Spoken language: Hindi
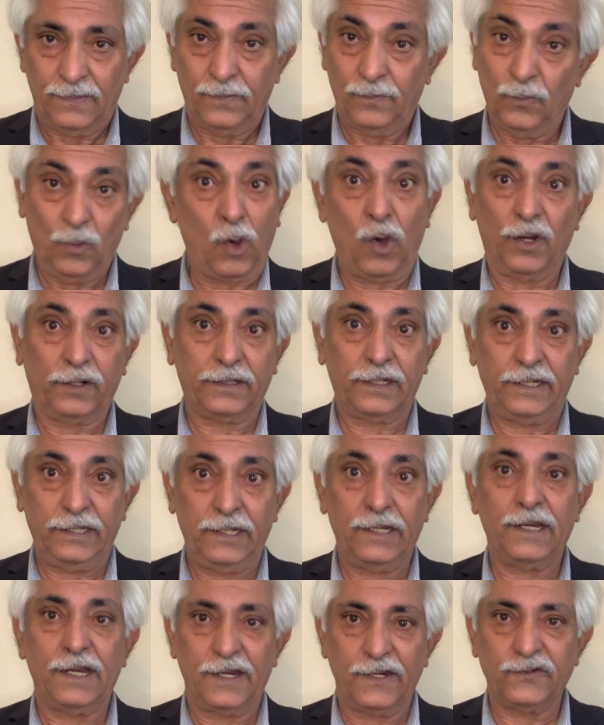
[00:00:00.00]
गौर
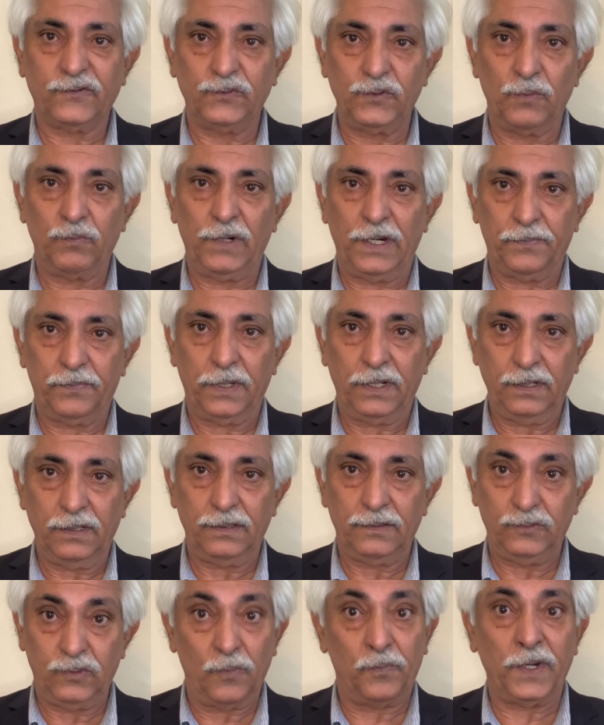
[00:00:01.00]
करिएगा इस जुमले पर
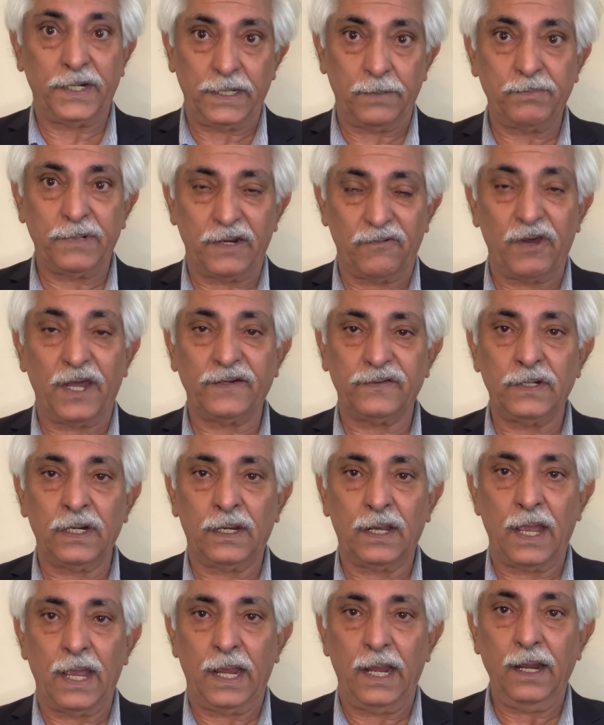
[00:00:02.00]
जो मरीम नवाज़ ने
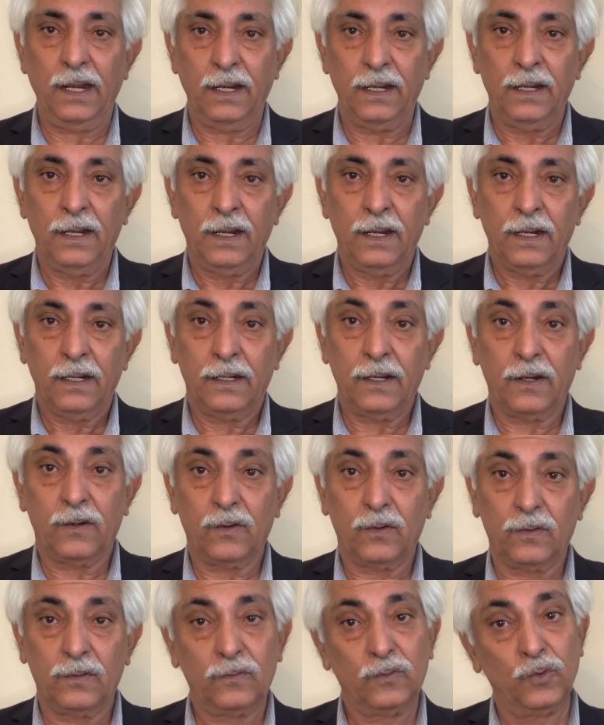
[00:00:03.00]
कहा है कि
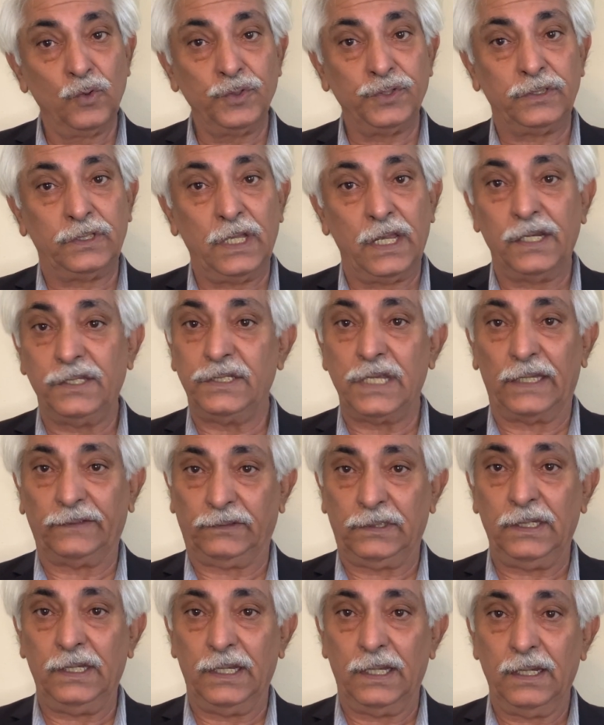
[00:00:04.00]
कुछ देर
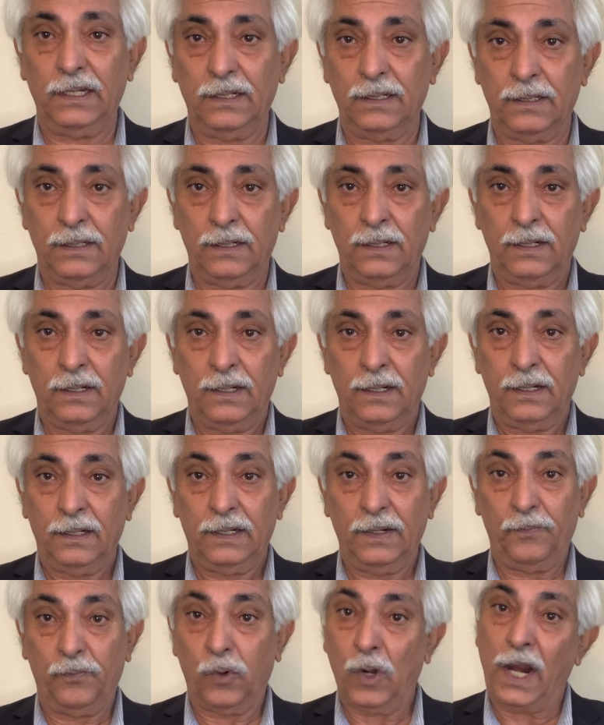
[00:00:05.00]
जाती है
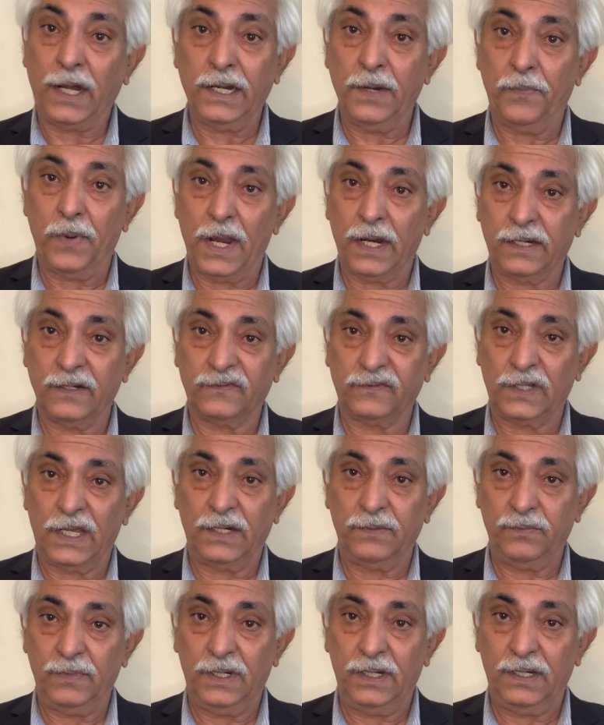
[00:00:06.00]
कि पुराने पाकिस्तान
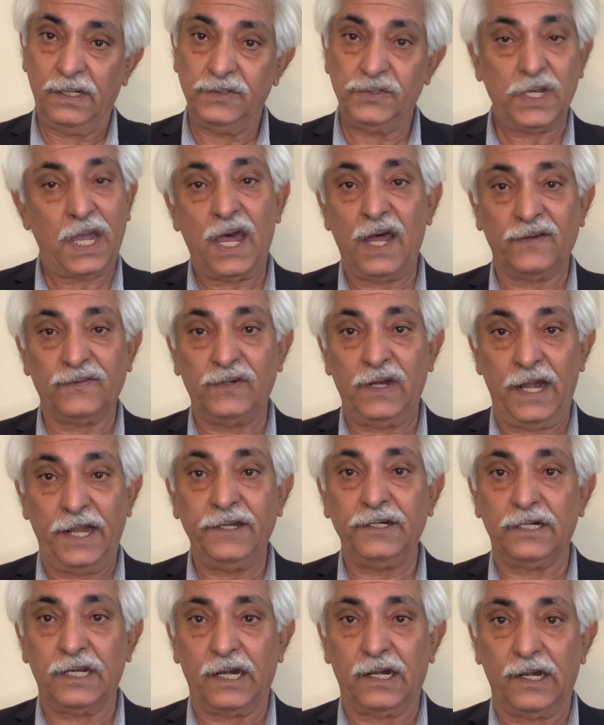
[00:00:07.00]
में जहाज़
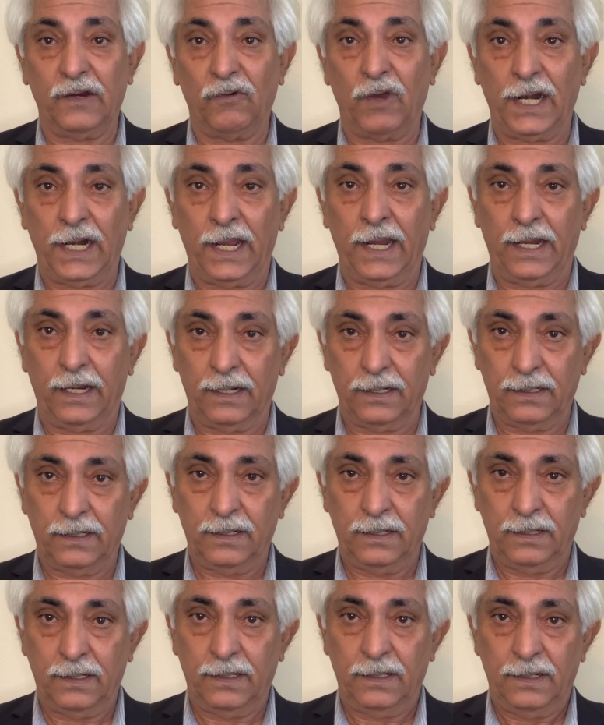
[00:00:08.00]
लैंड करने वाला है
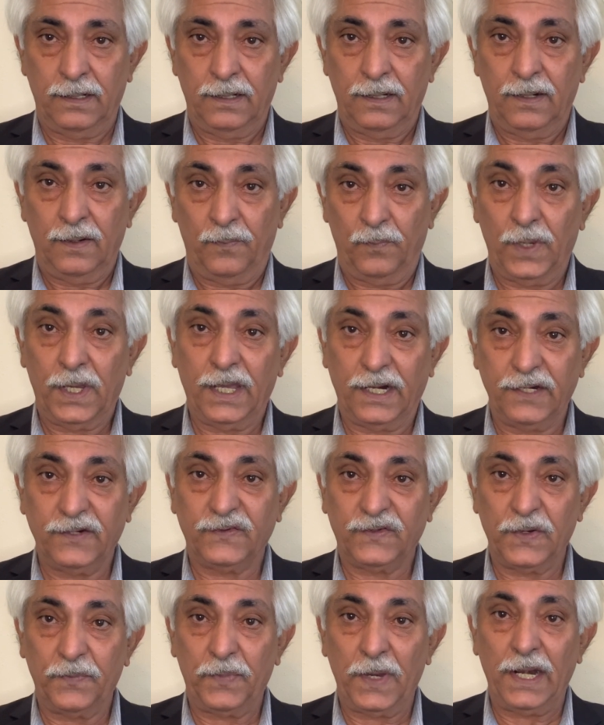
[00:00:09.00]
मगर
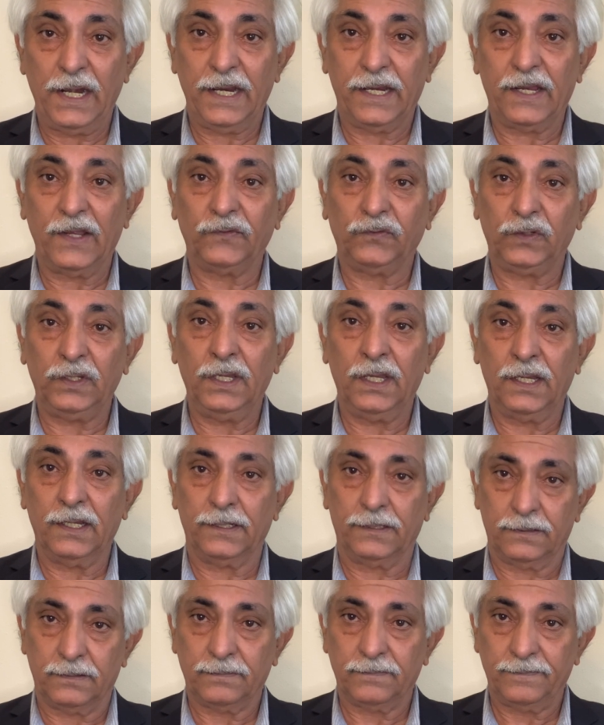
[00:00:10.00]
इससे पहले कहती हैं
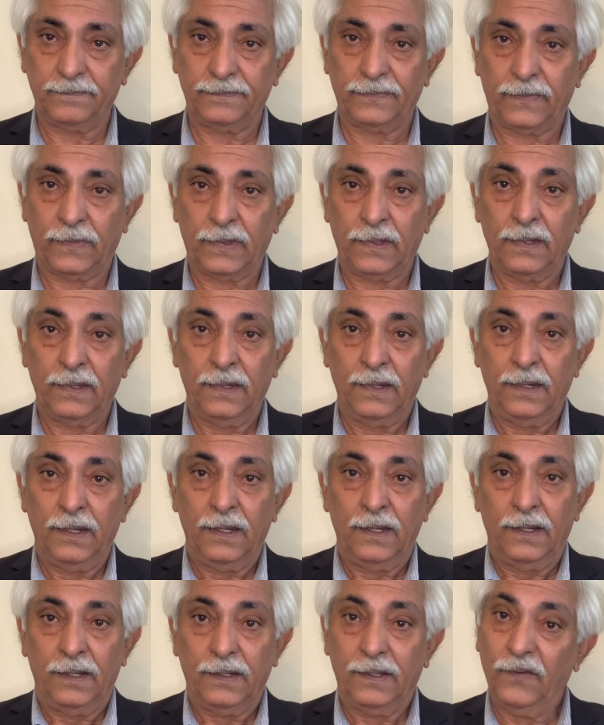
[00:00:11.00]

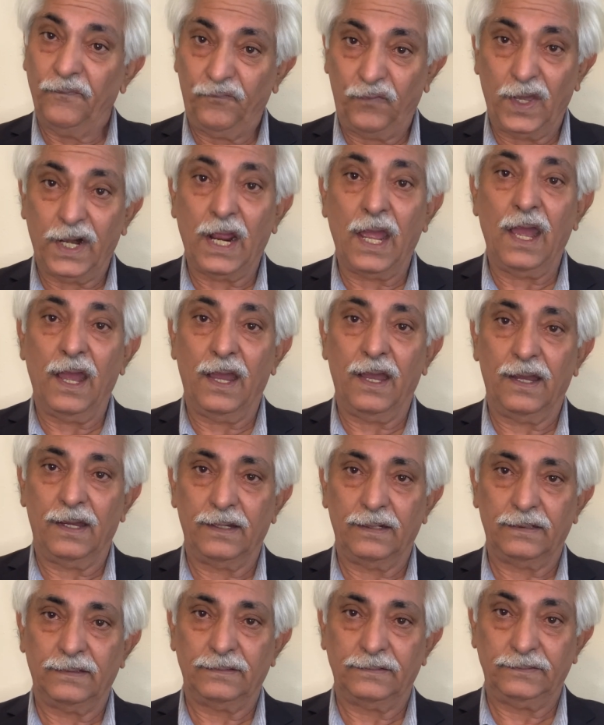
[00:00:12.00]
कि फरहा
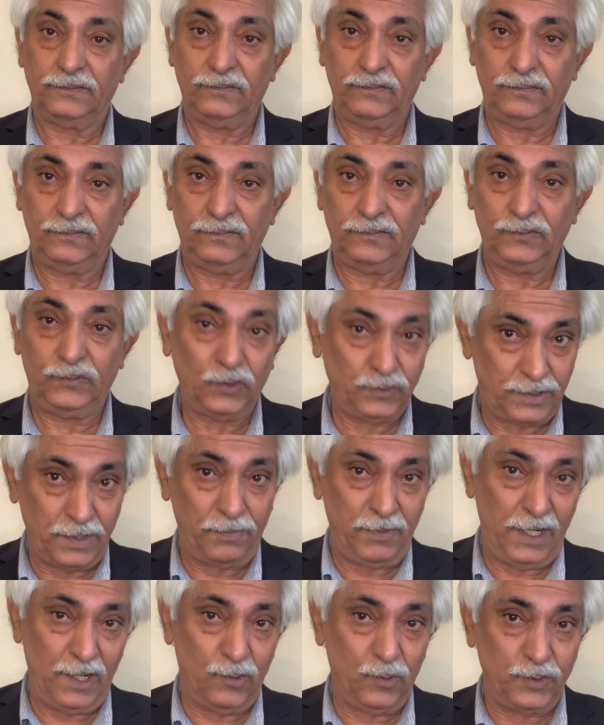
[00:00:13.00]
जो
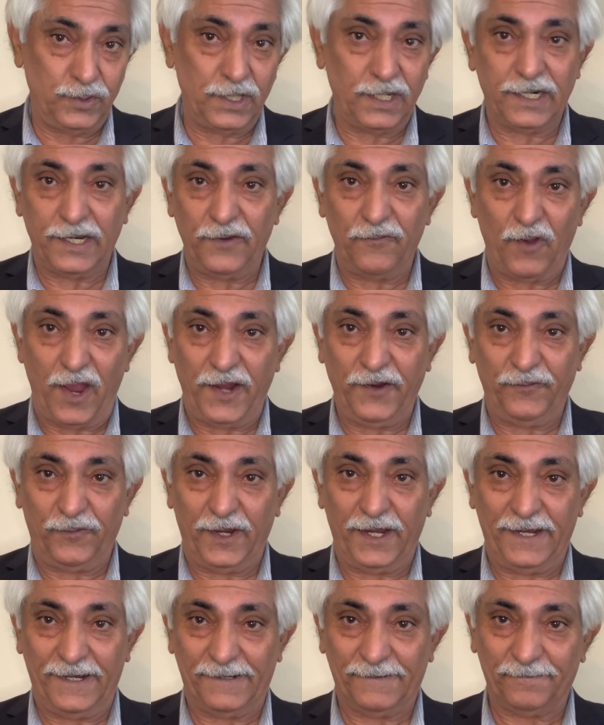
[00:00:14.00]
जमील गुजर की वाइफ हैं